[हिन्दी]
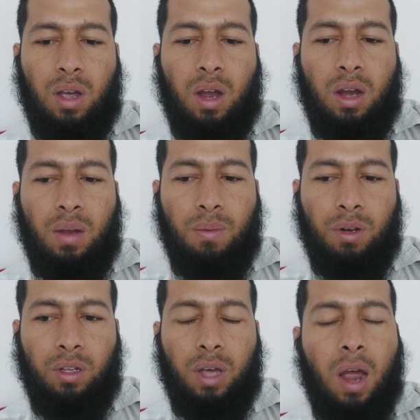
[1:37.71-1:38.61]
आईडी
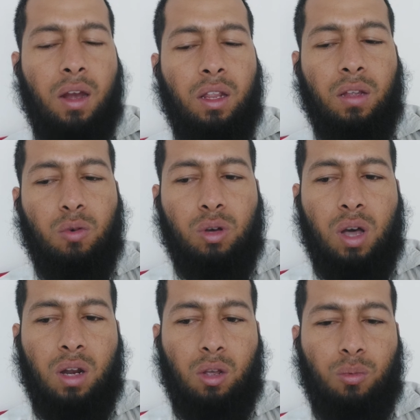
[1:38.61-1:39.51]
बनी आईडी थी वो
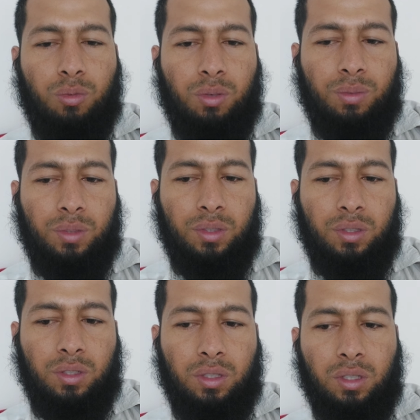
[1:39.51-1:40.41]
कार के ऑप्शन पे
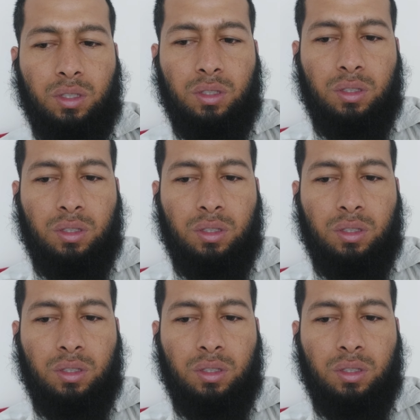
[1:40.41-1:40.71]
ठीक है